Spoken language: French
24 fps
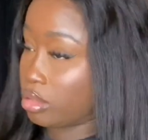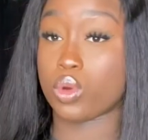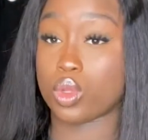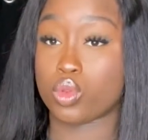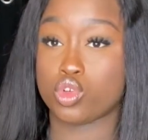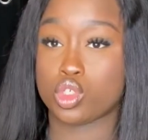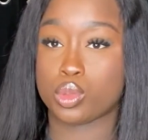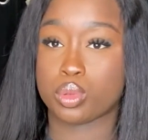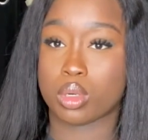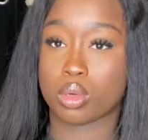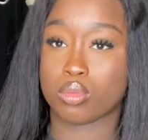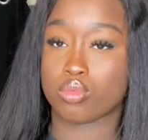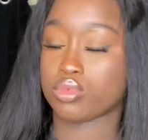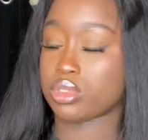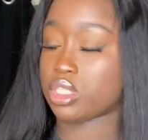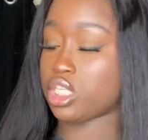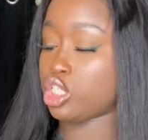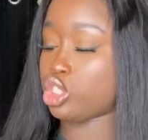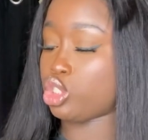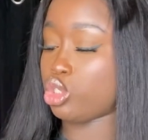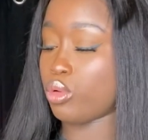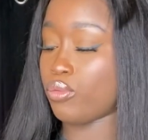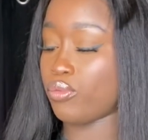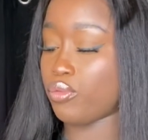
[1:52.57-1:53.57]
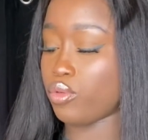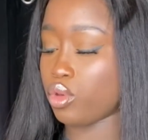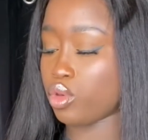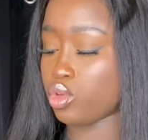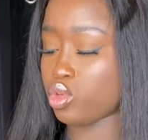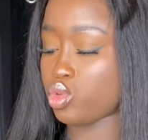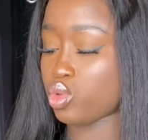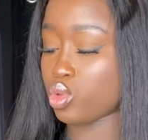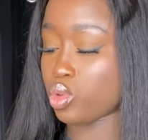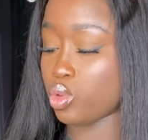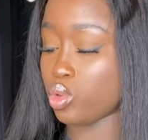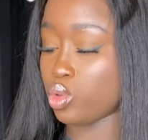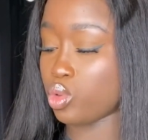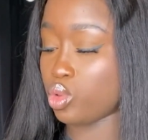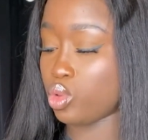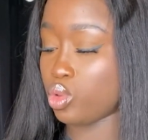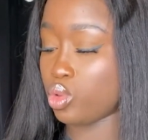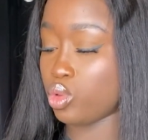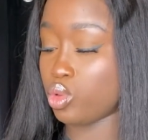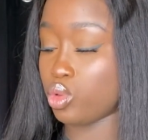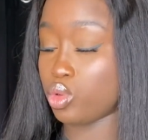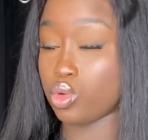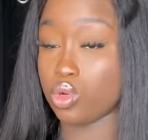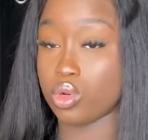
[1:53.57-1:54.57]
Donc je prends mon sèche-cheveux sur le
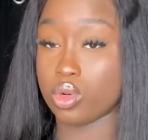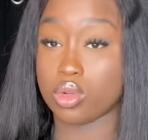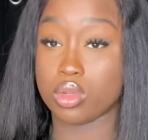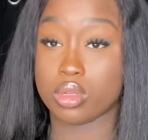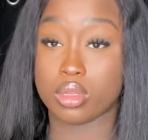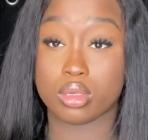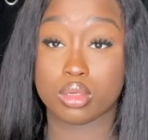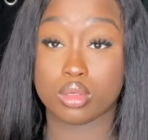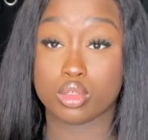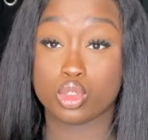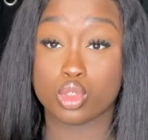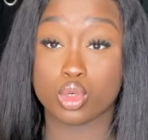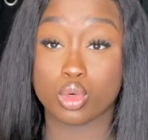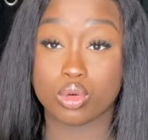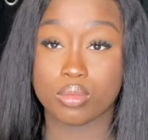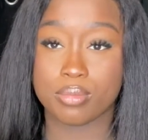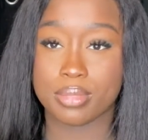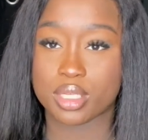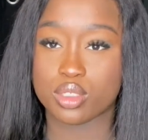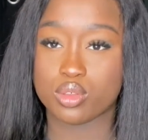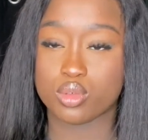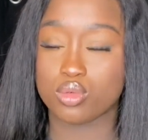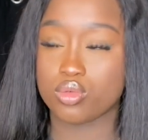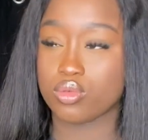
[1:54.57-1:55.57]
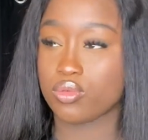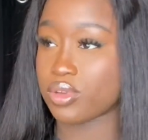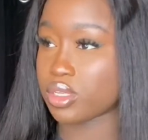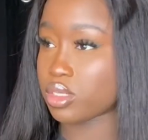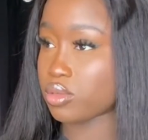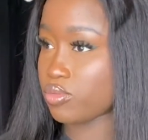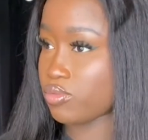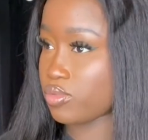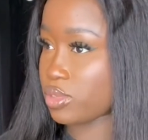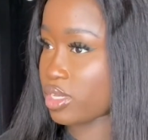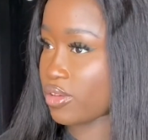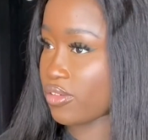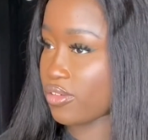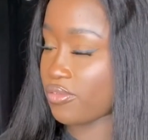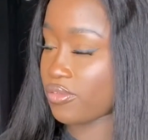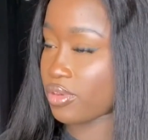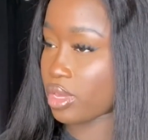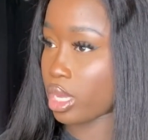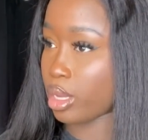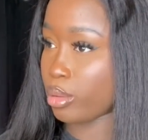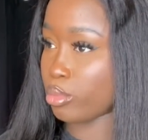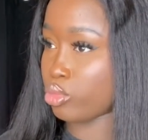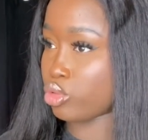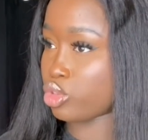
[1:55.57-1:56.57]
euh, chaud. Bah du coup de toute façon vous savez
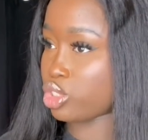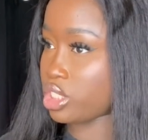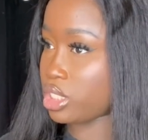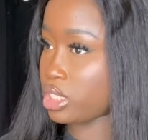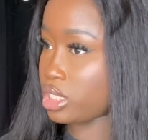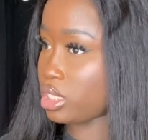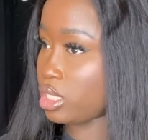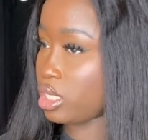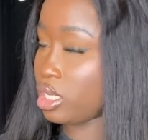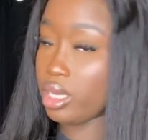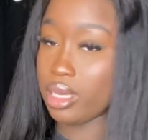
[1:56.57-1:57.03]
faire un brushing.